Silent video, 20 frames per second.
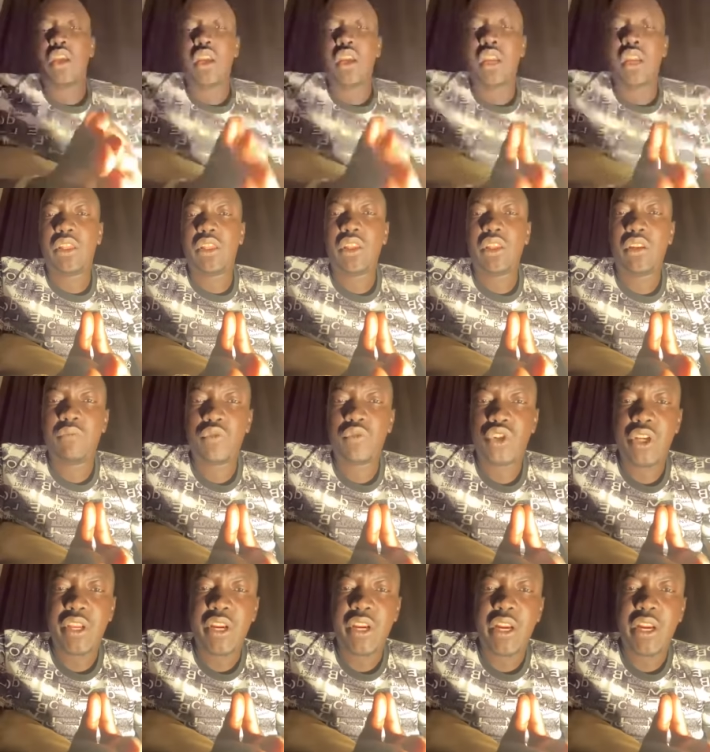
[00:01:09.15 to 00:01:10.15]
آه، كتر
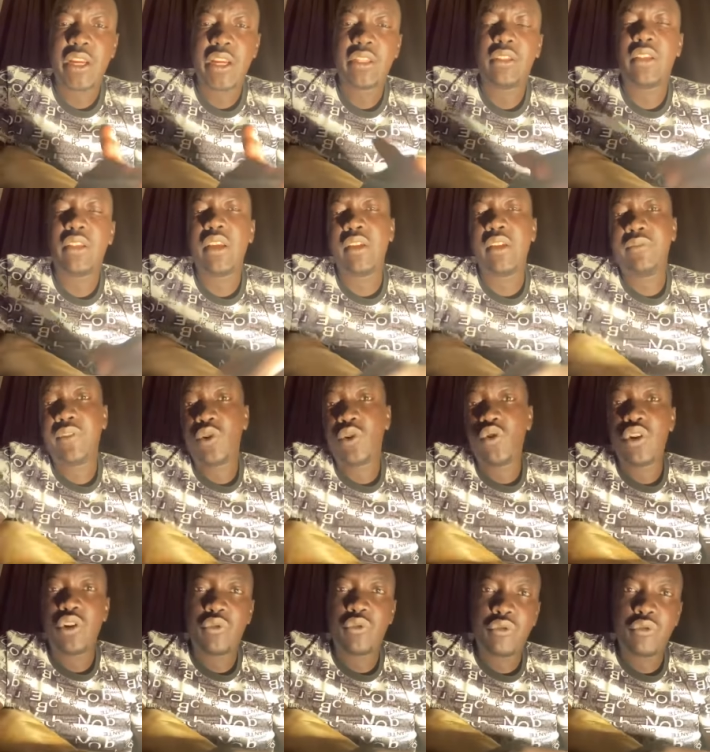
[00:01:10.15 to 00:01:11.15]
المشاركات في
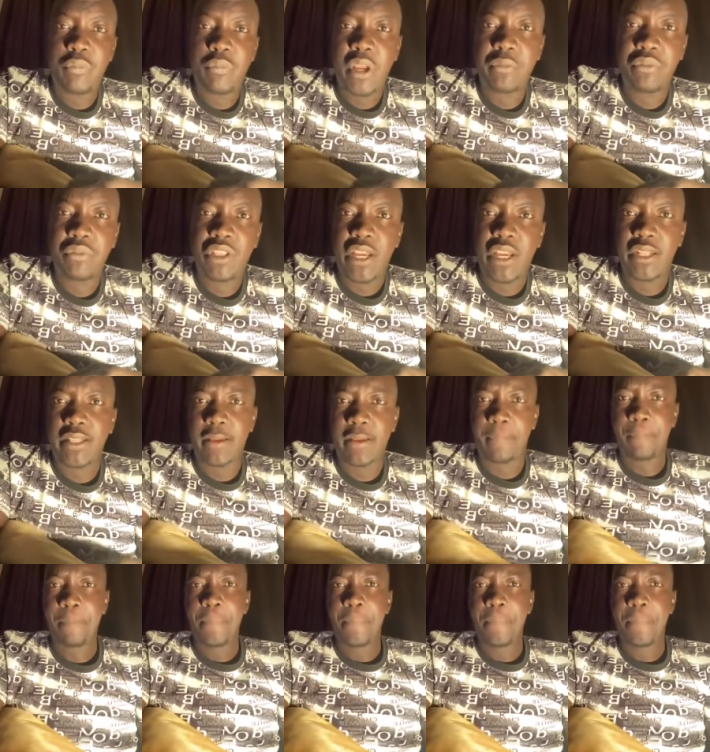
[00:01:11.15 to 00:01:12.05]
كل الجروبات بتاعتك